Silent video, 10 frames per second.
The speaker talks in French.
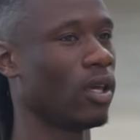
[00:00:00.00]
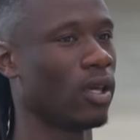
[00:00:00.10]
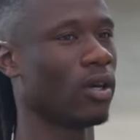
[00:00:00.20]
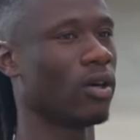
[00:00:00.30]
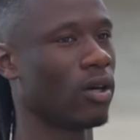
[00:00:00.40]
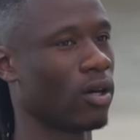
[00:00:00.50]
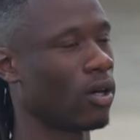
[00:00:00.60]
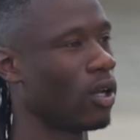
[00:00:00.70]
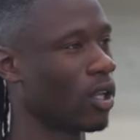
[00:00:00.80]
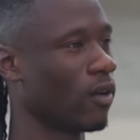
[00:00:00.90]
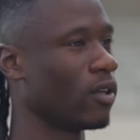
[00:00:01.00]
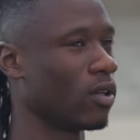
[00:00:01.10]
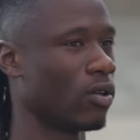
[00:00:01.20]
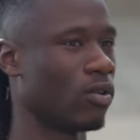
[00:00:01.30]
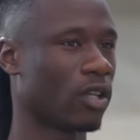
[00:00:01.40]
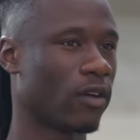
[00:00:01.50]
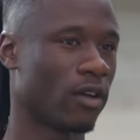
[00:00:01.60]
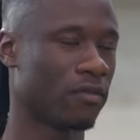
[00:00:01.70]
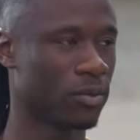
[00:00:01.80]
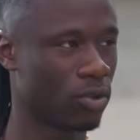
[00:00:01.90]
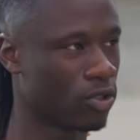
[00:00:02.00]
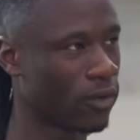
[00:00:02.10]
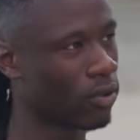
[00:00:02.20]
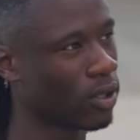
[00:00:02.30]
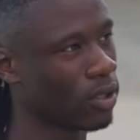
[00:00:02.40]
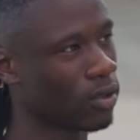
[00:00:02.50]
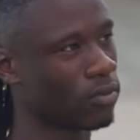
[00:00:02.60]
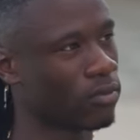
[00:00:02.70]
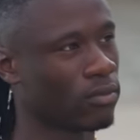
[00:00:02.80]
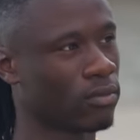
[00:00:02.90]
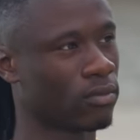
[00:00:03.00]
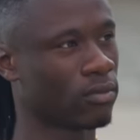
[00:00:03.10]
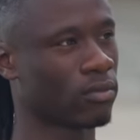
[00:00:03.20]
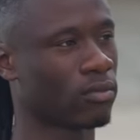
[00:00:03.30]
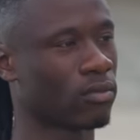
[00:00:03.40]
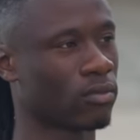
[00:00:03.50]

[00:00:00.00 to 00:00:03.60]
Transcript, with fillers: et, euh, le, travail, le travail invisible que tu fais à côté. Est-ce que le Real,